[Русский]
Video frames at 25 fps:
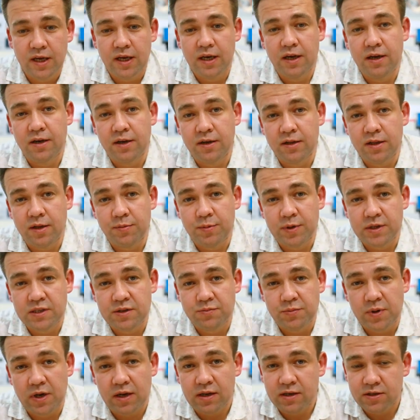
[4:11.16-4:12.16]
Э, на
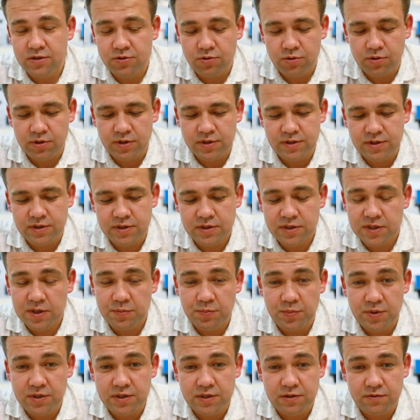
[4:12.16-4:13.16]
максимальной скорости
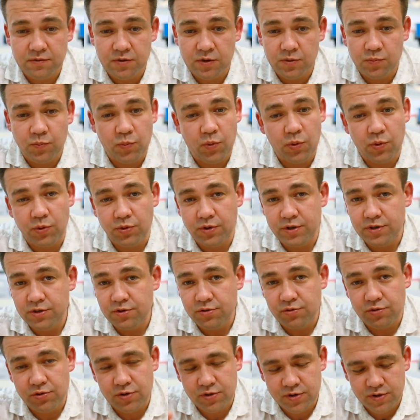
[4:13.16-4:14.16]
записывает,
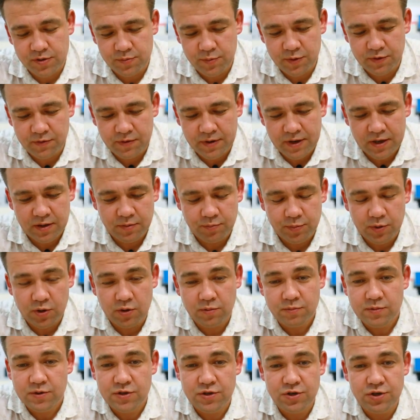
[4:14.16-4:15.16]
полностью ее забивает,
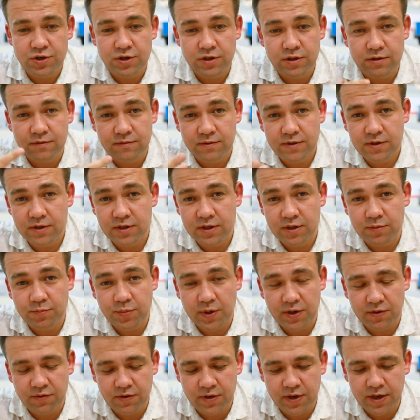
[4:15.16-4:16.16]
потом считывает и
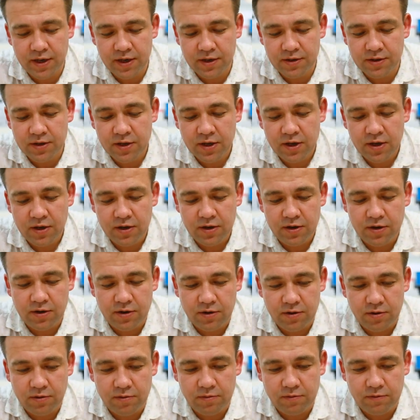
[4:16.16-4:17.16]
проверяет,
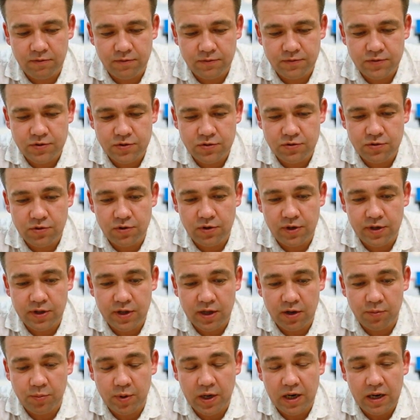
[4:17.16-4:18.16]
э, все ли
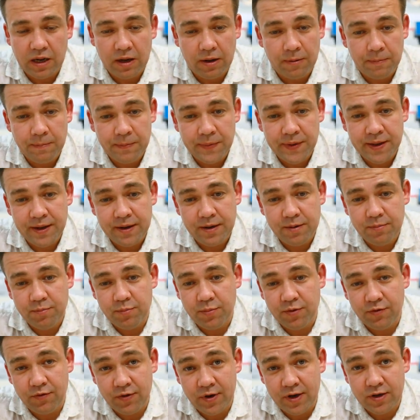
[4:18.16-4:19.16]
нормально.
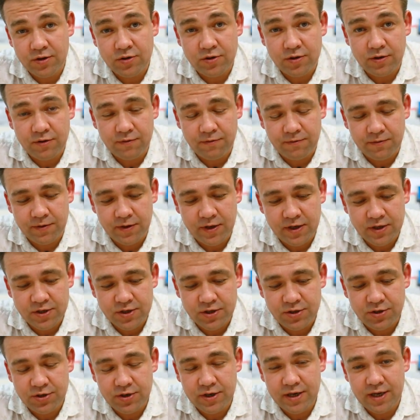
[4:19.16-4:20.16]
Бывают э,
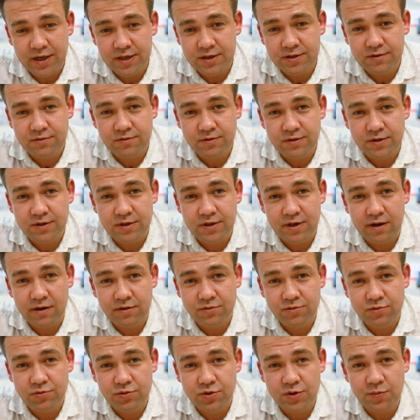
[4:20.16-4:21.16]
флешки некачественные
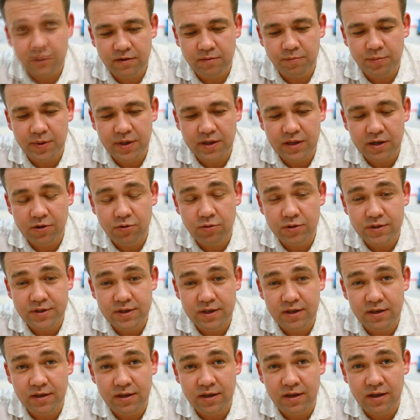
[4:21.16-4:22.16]
сразу уже при такой
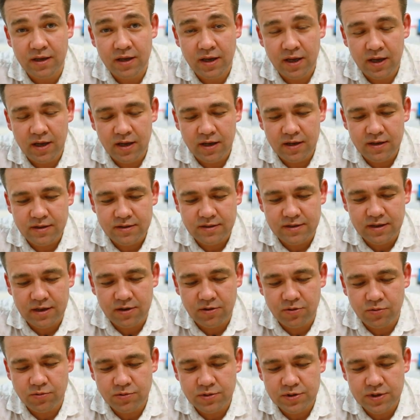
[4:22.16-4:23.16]
сильной
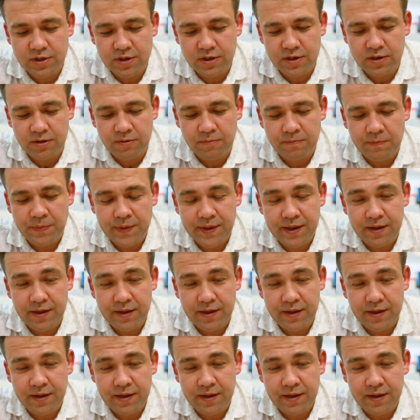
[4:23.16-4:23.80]
загрузке